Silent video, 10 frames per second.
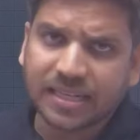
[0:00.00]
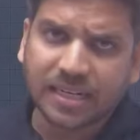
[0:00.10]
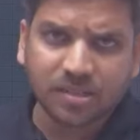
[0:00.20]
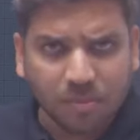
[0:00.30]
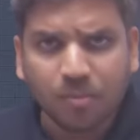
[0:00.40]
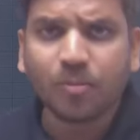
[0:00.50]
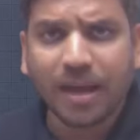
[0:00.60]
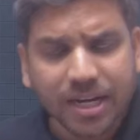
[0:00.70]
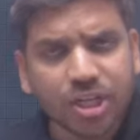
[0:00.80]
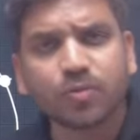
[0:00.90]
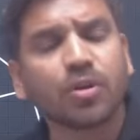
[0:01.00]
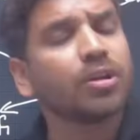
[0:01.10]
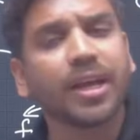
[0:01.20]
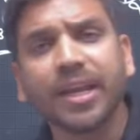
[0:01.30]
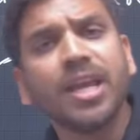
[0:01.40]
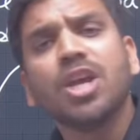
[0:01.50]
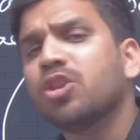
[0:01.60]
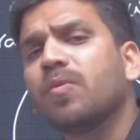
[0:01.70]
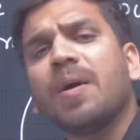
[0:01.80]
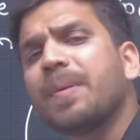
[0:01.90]
रखना जब हम लोग मैग्नेट्यूड सॉल्व करेंगे
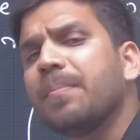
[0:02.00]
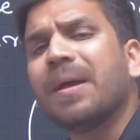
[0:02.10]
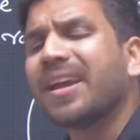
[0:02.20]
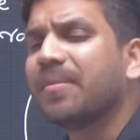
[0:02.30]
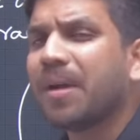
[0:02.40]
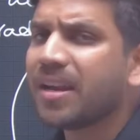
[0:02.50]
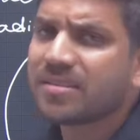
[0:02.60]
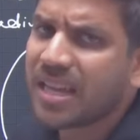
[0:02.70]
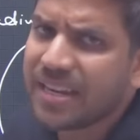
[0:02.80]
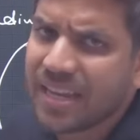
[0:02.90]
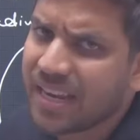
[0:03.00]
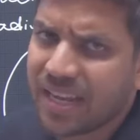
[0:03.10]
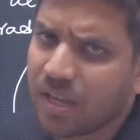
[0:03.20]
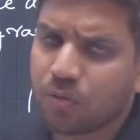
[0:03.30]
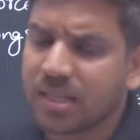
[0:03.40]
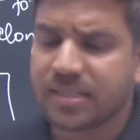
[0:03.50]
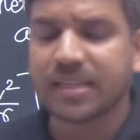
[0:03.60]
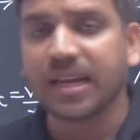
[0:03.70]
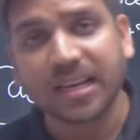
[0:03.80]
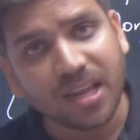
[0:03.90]
तो वहां पर हम माइनस साइन नहीं रखेंगे उतना
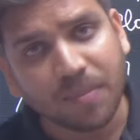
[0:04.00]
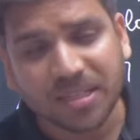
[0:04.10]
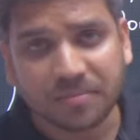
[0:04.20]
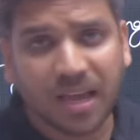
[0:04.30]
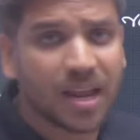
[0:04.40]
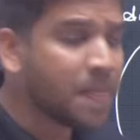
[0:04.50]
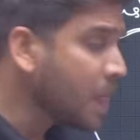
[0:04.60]
ज्यादा क्लियर बात समझ आ रहा है